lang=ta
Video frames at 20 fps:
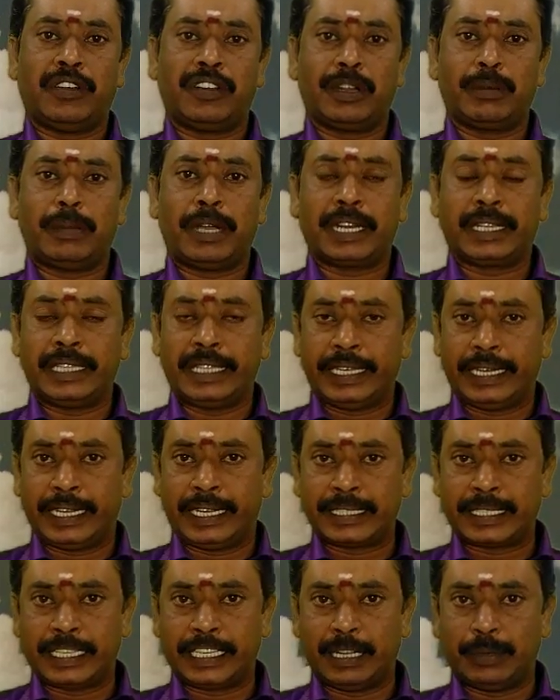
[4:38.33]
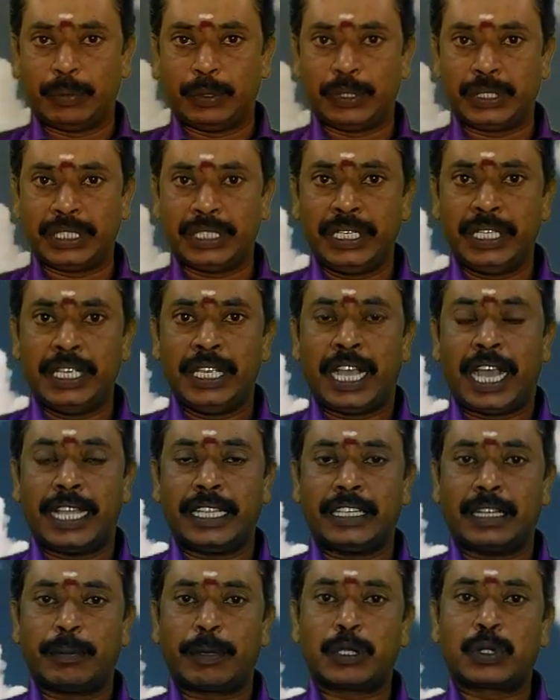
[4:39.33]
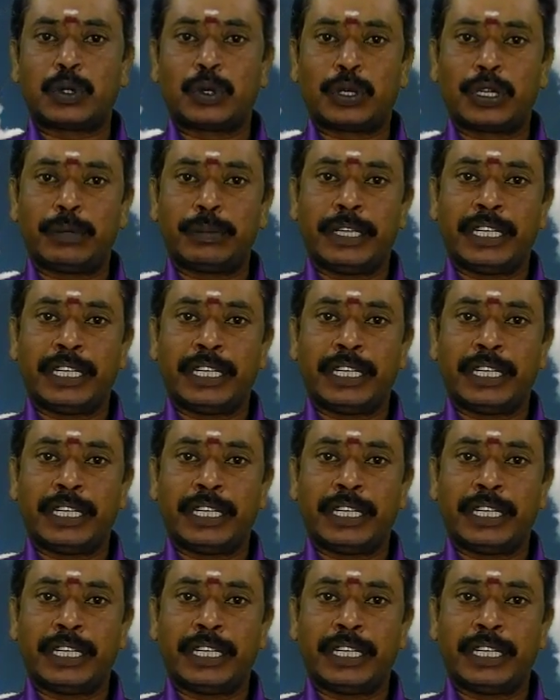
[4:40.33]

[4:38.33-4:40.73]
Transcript: கவனமாக இருந்தீங்கன்னா சரியாக போச்சு அதுக்கப்புறம் சுக்கர